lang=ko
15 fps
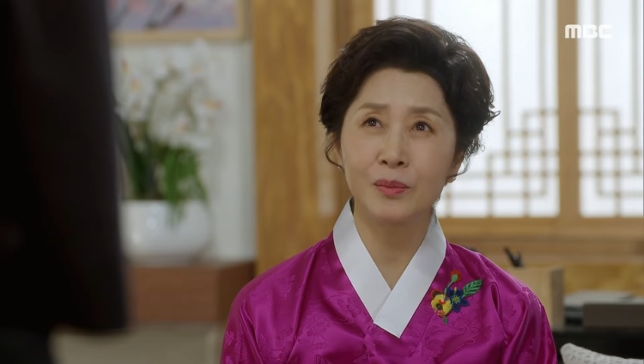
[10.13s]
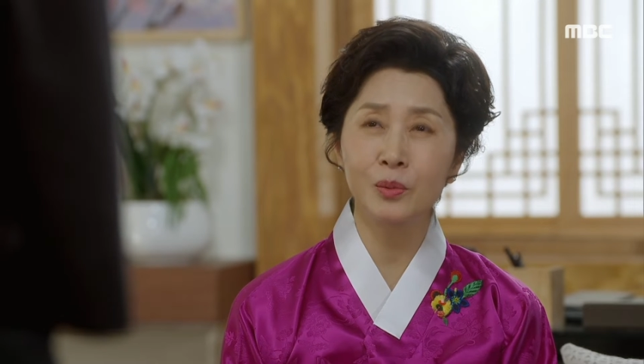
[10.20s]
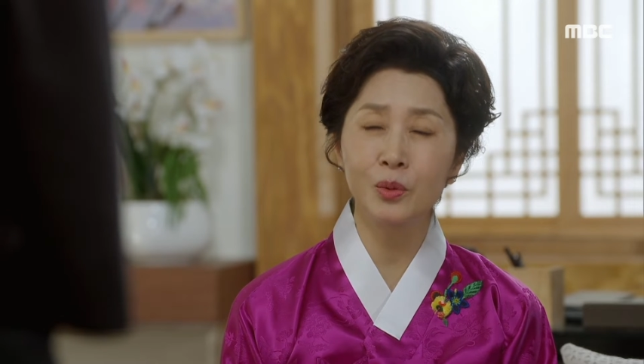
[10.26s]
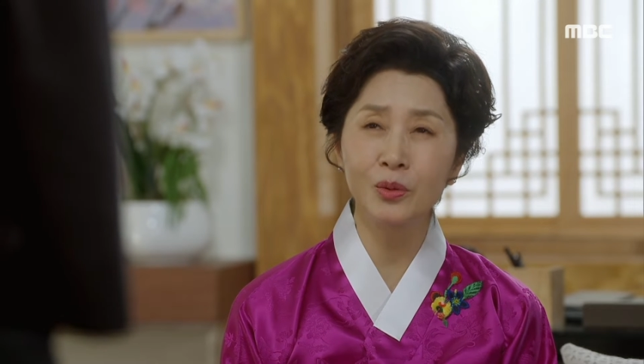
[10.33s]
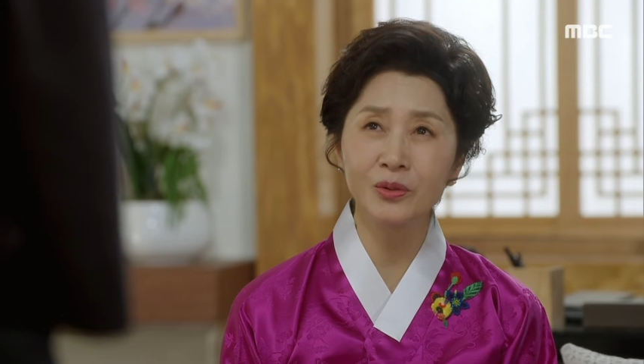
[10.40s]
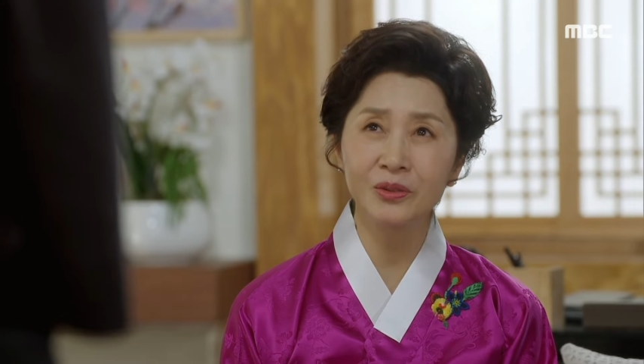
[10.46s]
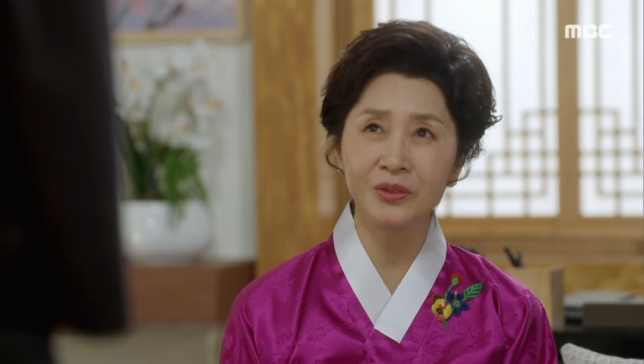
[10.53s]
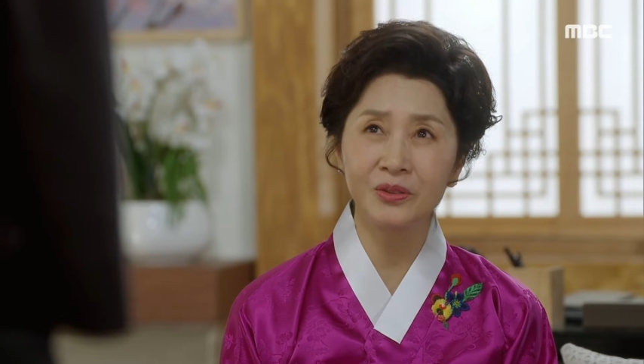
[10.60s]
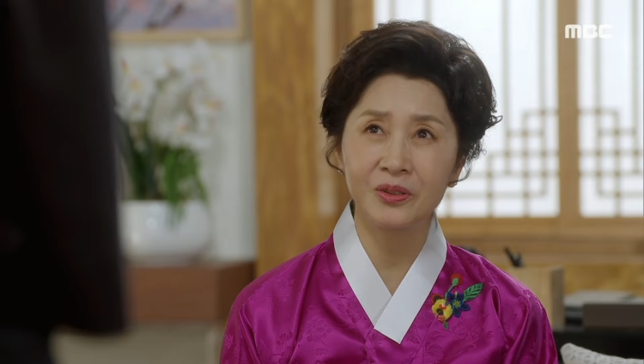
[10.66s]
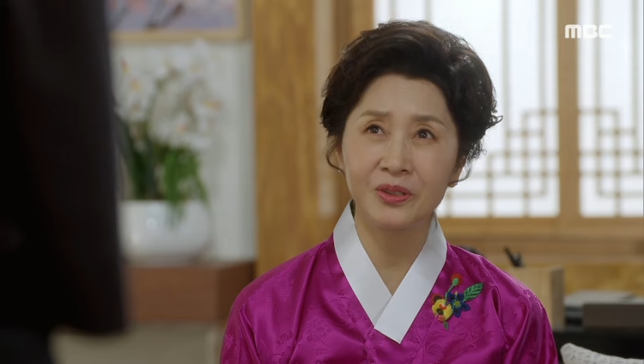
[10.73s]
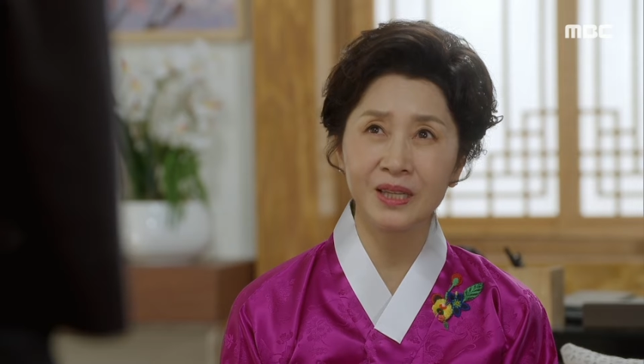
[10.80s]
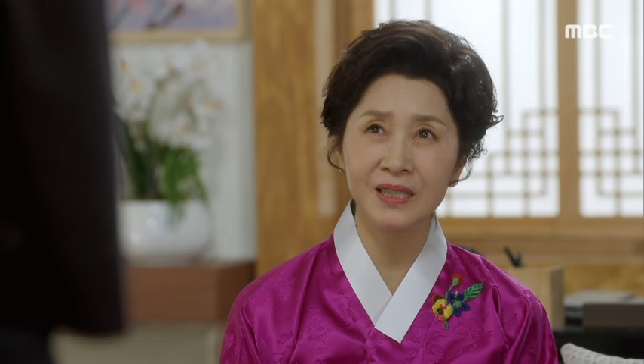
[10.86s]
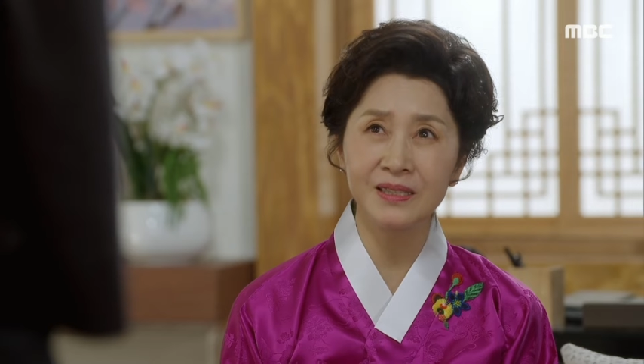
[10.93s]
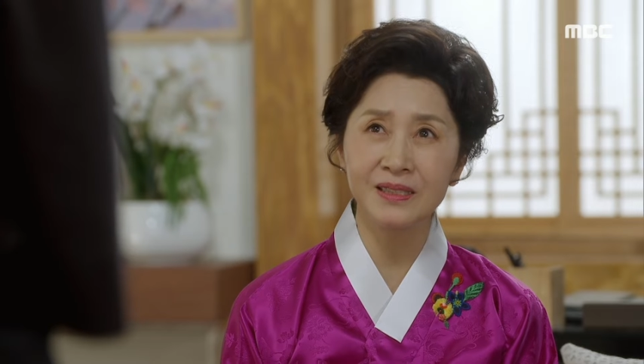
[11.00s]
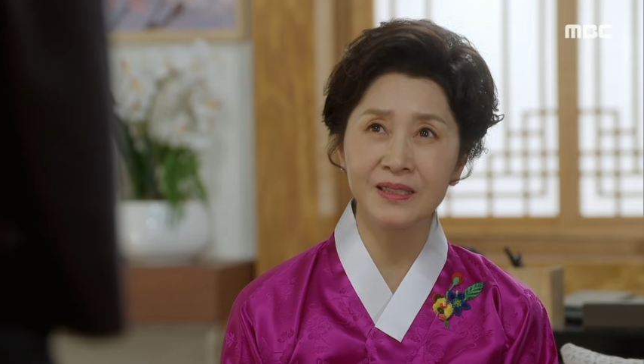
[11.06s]
뭘 그런 걸
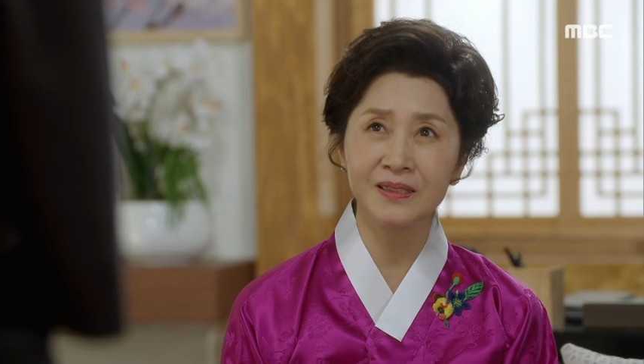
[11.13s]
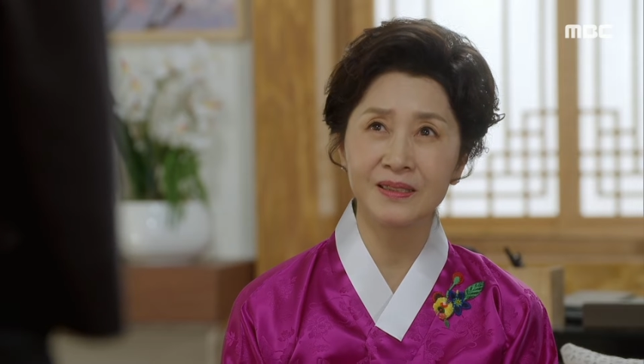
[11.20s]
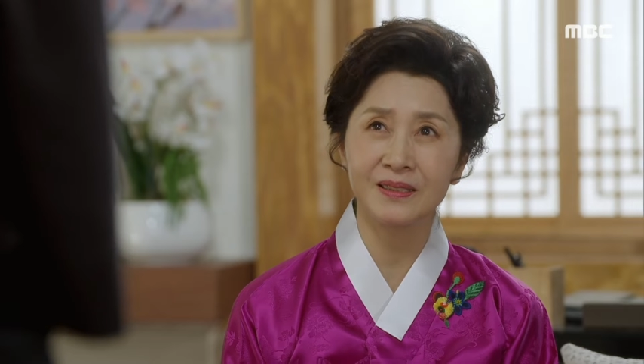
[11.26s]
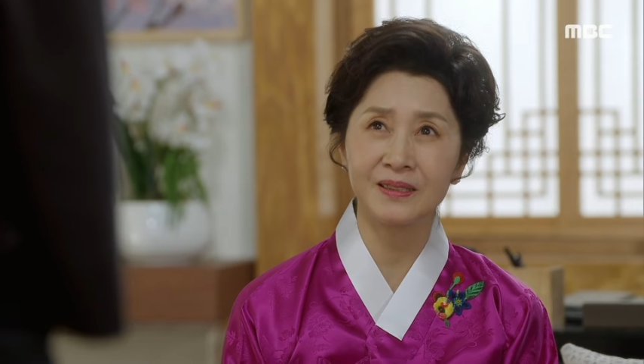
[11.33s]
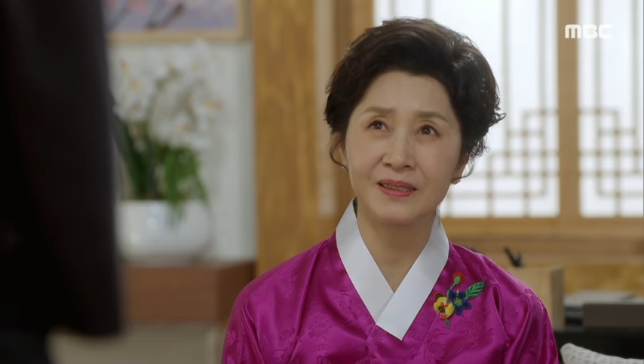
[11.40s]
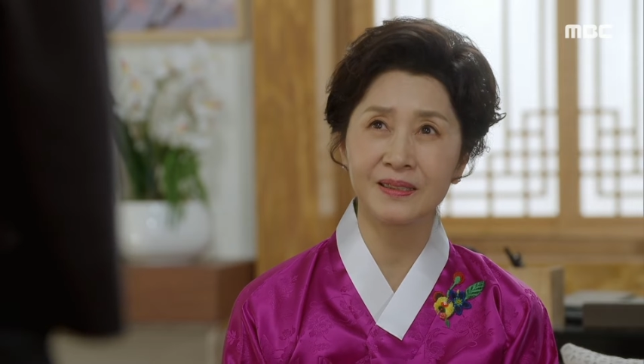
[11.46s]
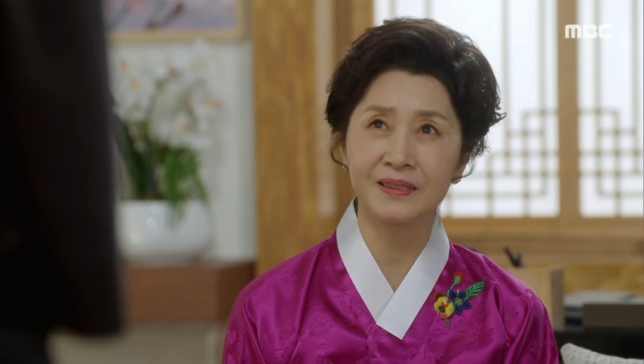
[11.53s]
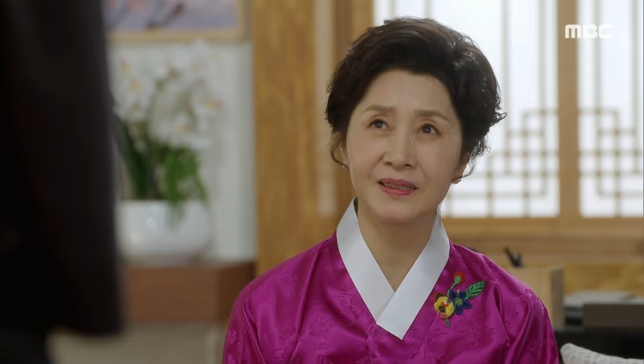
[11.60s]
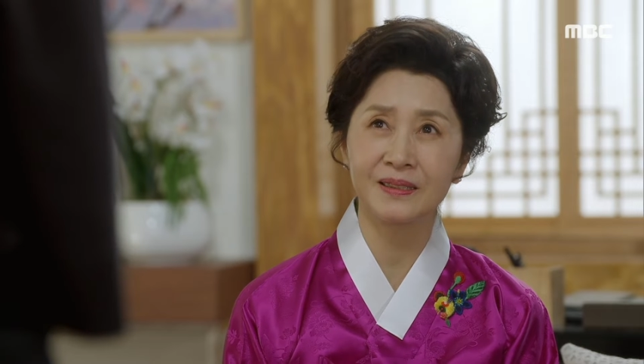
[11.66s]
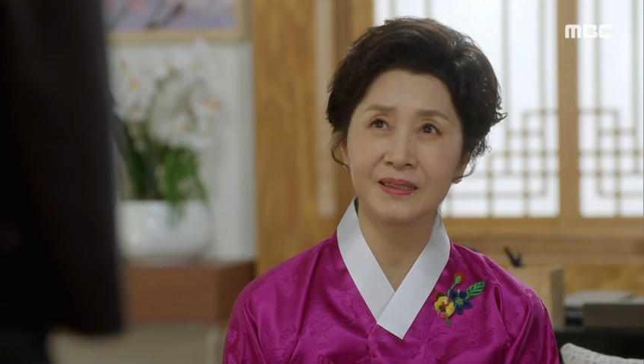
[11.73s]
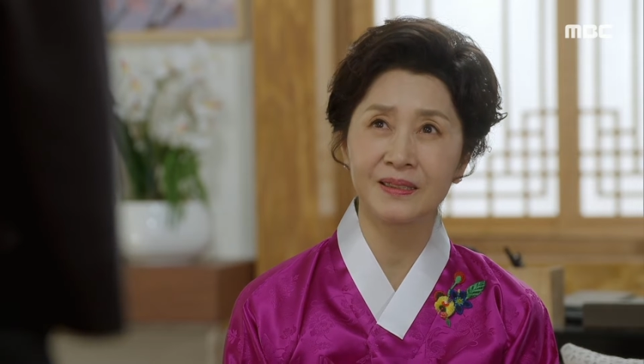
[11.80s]
따지겠니?